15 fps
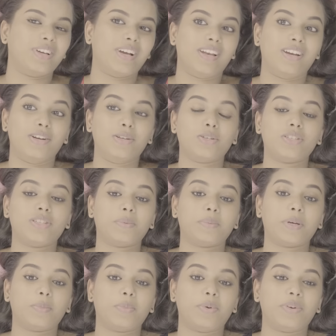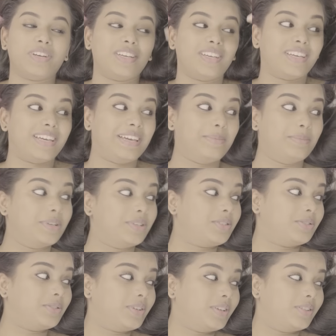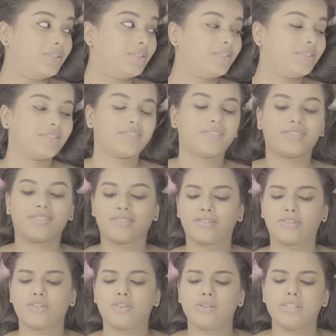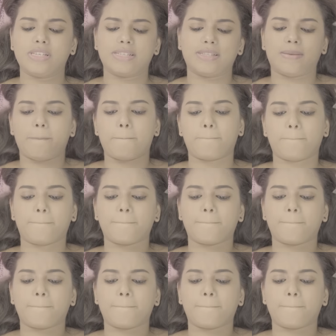పొద్దుగా లేడిచేసినాంగా పోర్ని ఏం చేస్తుందేందో కాల్ చేద్దాం